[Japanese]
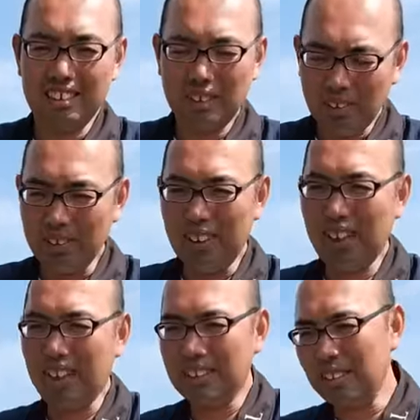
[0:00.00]
ですね。そうだ
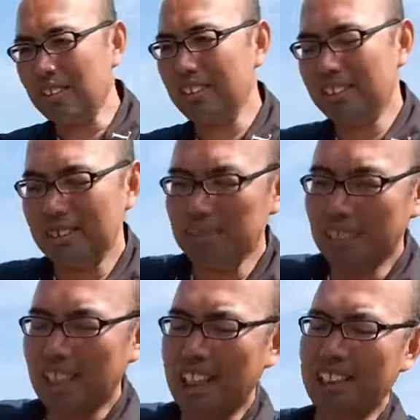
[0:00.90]
からそうですね、自分
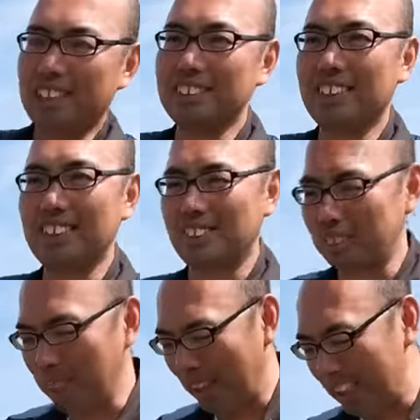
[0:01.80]
の体力的にこ
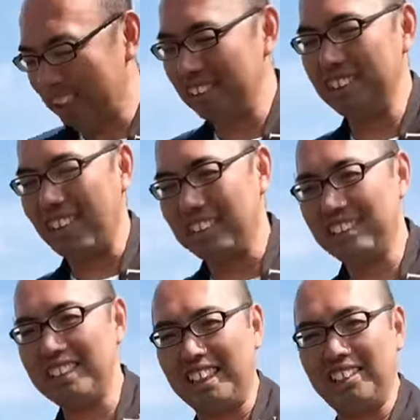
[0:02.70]
れもう暑い
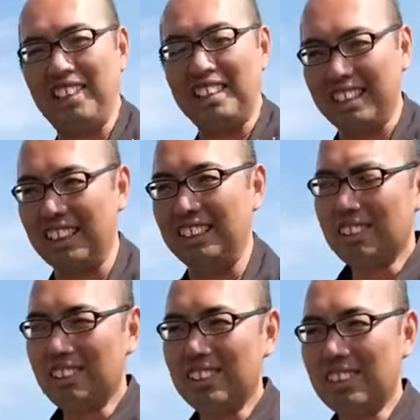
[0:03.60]
暑い作業なんで、
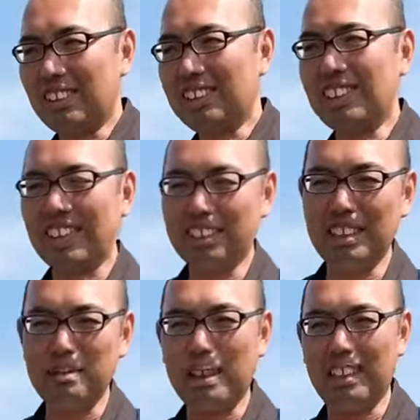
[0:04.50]
どうせ年明けぐ
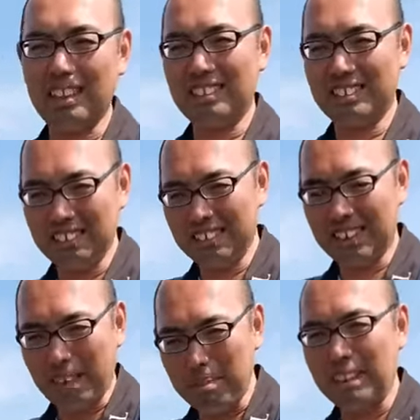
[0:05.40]
らいまで
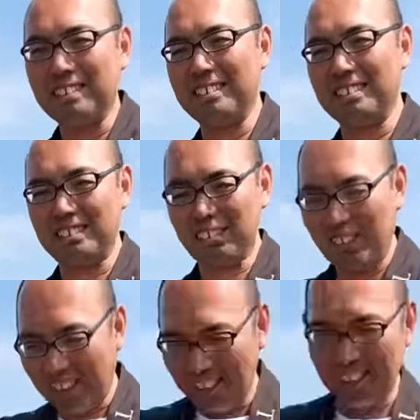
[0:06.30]
かまんの
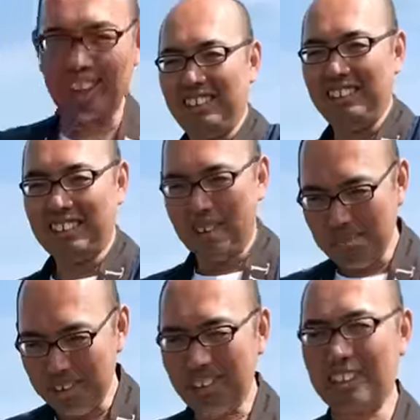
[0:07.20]
だから
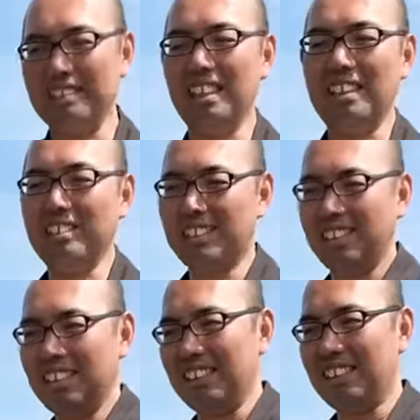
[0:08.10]
寒いっていうぐらいの時
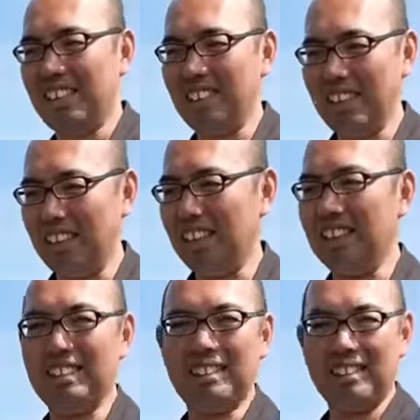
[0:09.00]
期にした方が
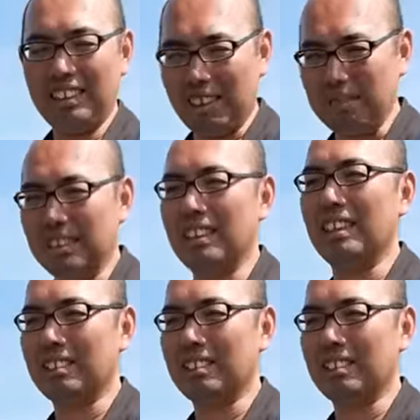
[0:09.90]
いいかもしれないで